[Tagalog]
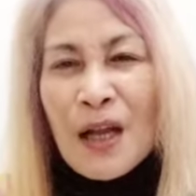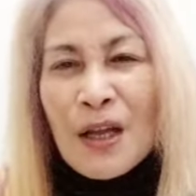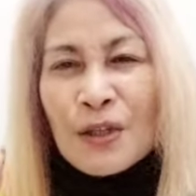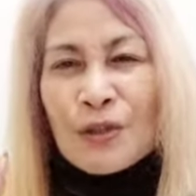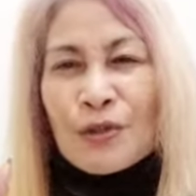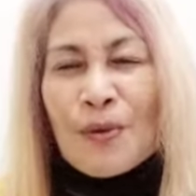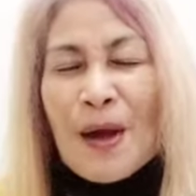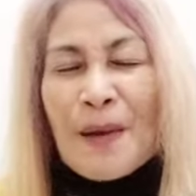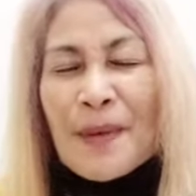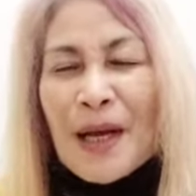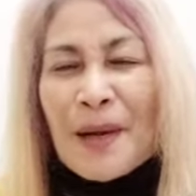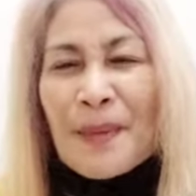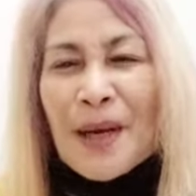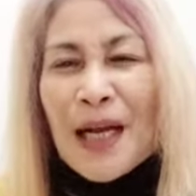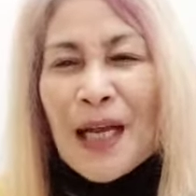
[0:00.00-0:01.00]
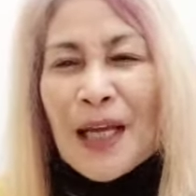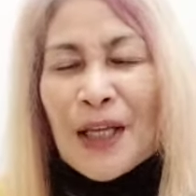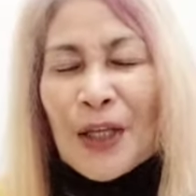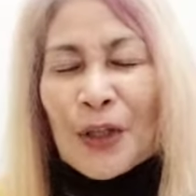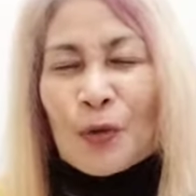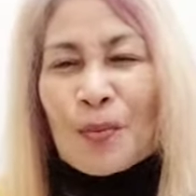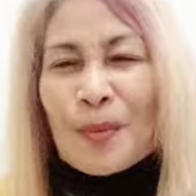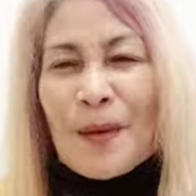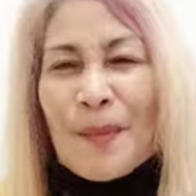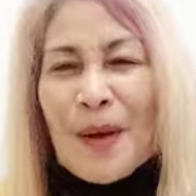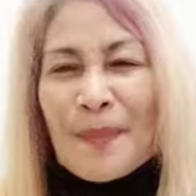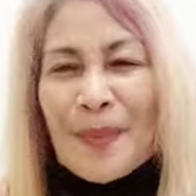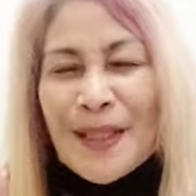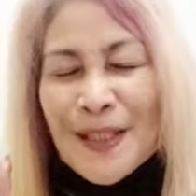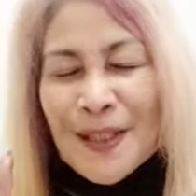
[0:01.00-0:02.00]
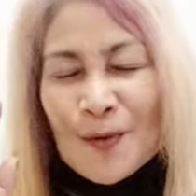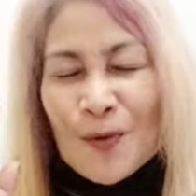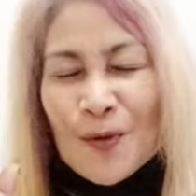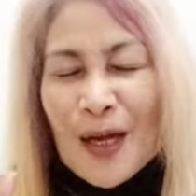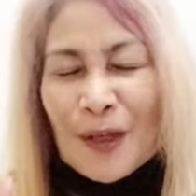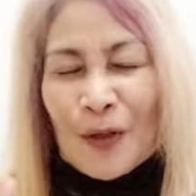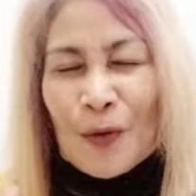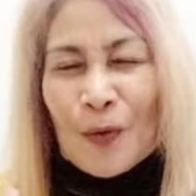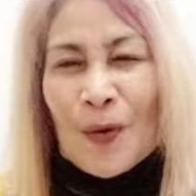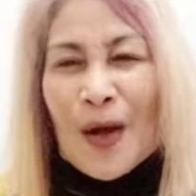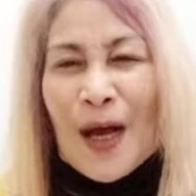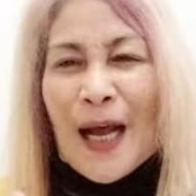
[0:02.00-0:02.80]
So ang mga bagay na ito mga mamis kung kayo